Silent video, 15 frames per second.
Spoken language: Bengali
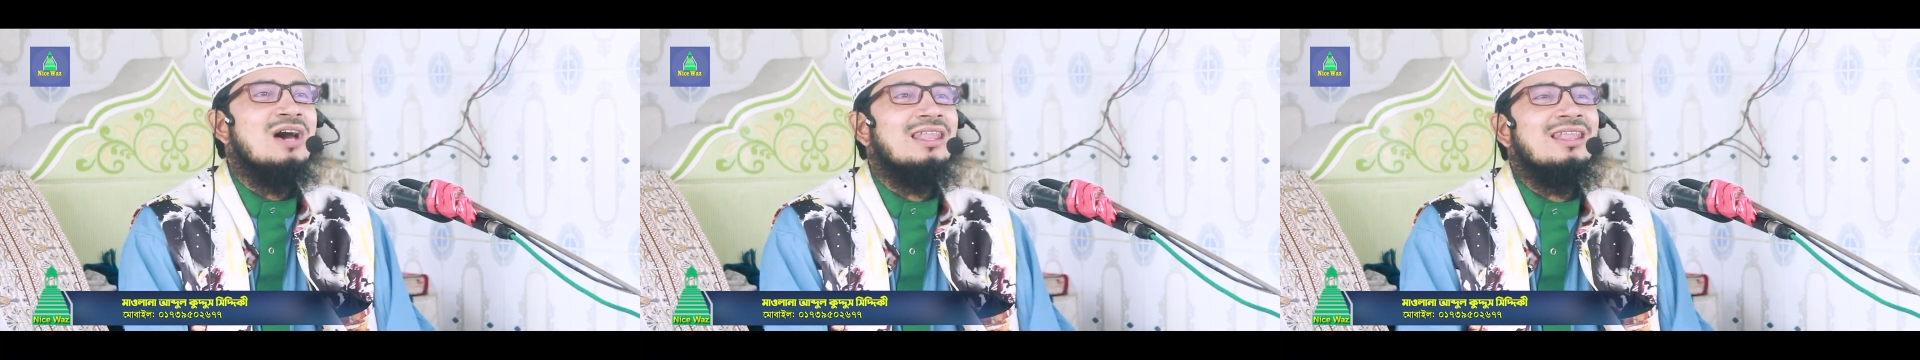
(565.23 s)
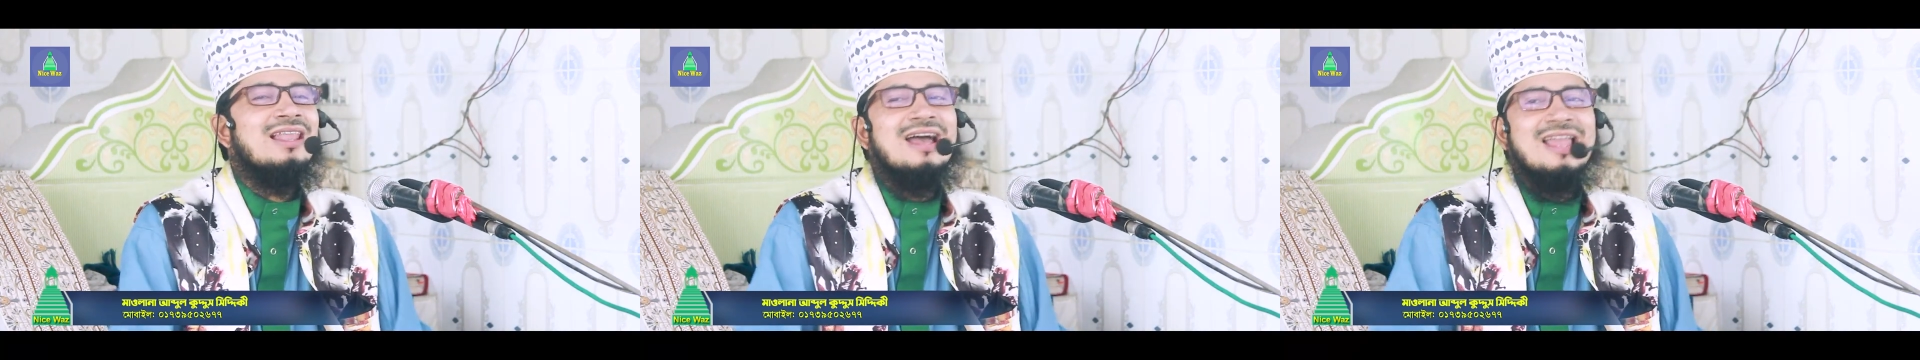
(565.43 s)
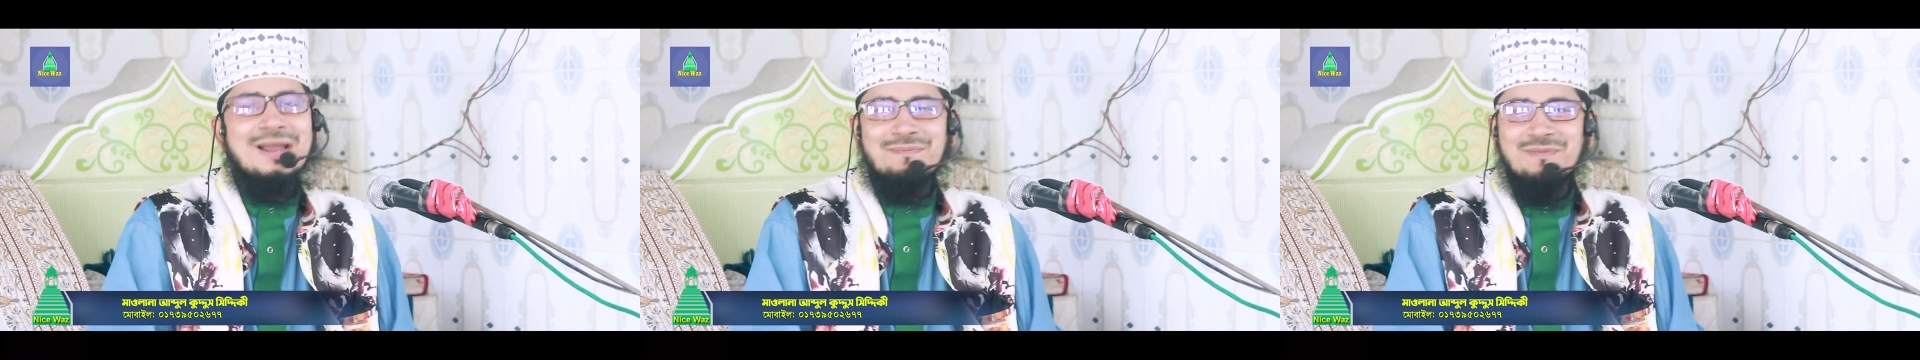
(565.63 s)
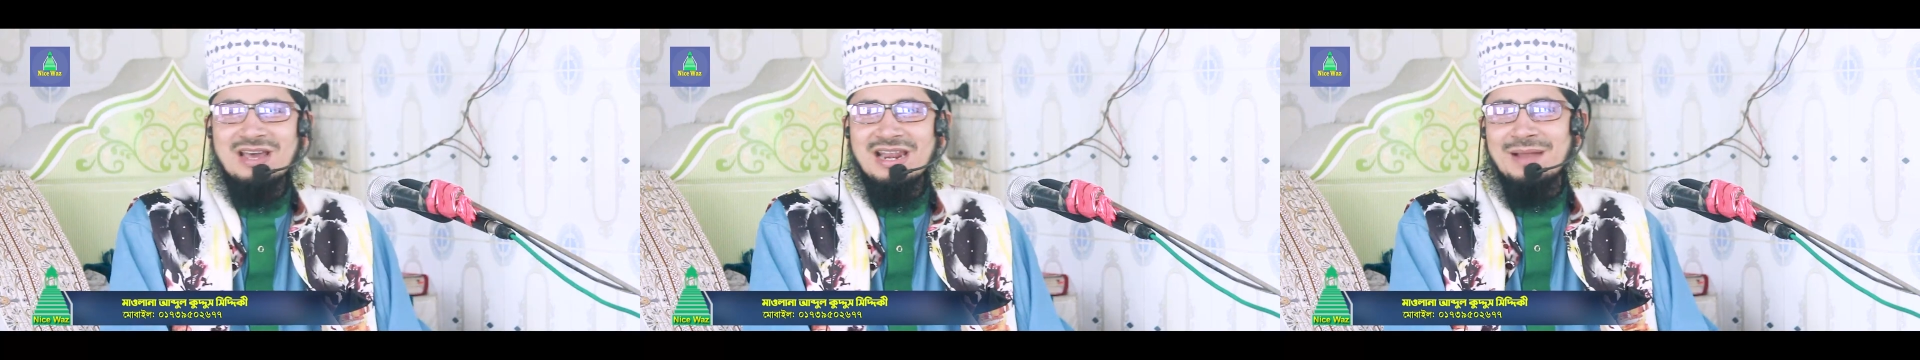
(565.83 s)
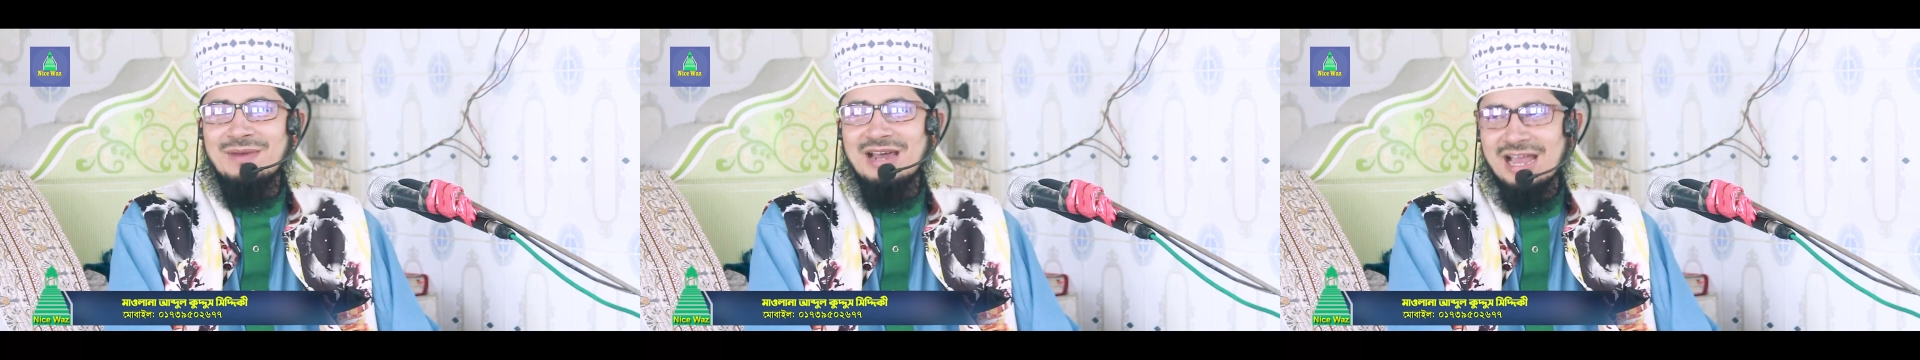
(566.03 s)
আল্লাহ
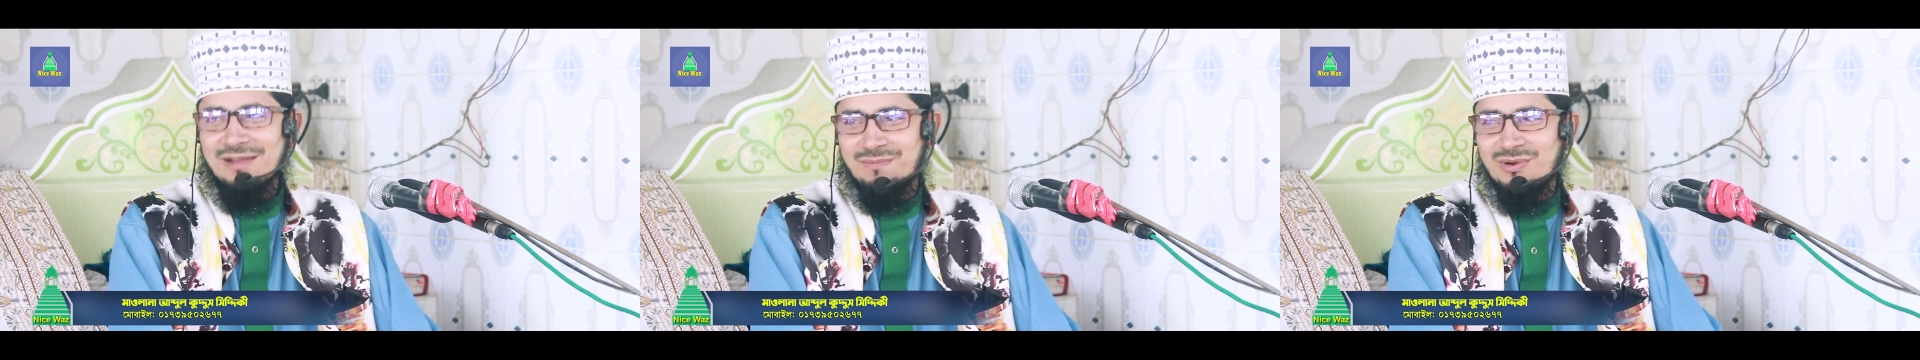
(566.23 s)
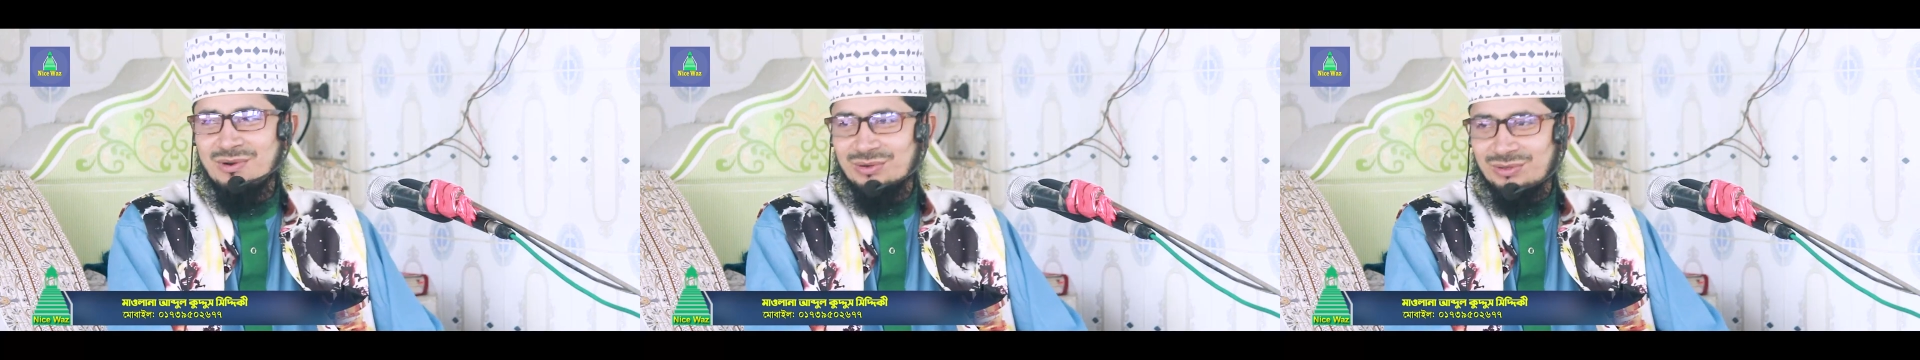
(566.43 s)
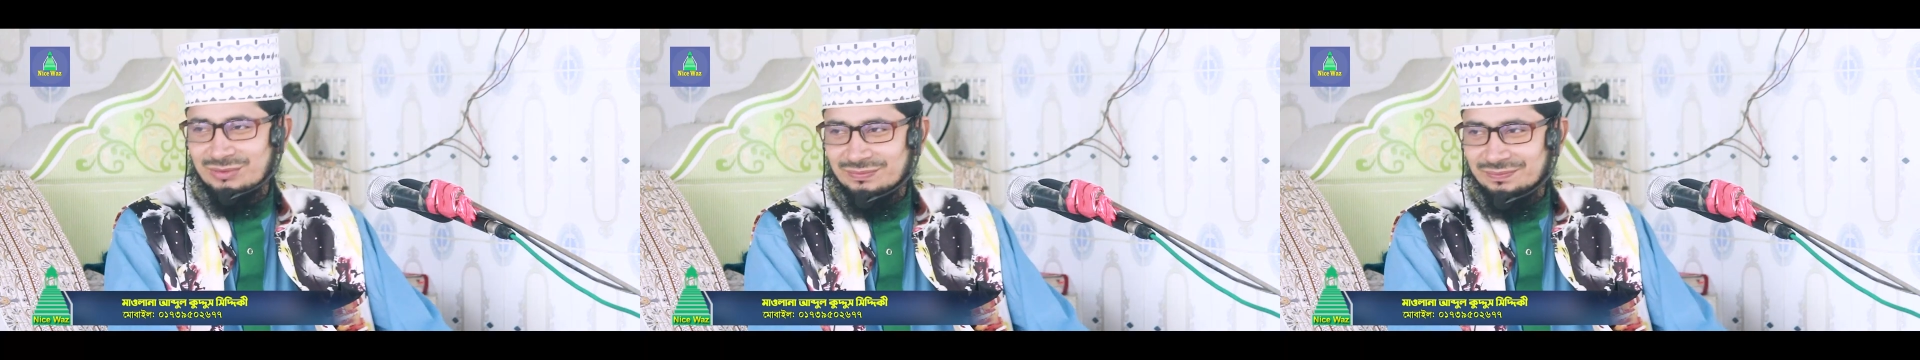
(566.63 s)
আপনার আমার আপন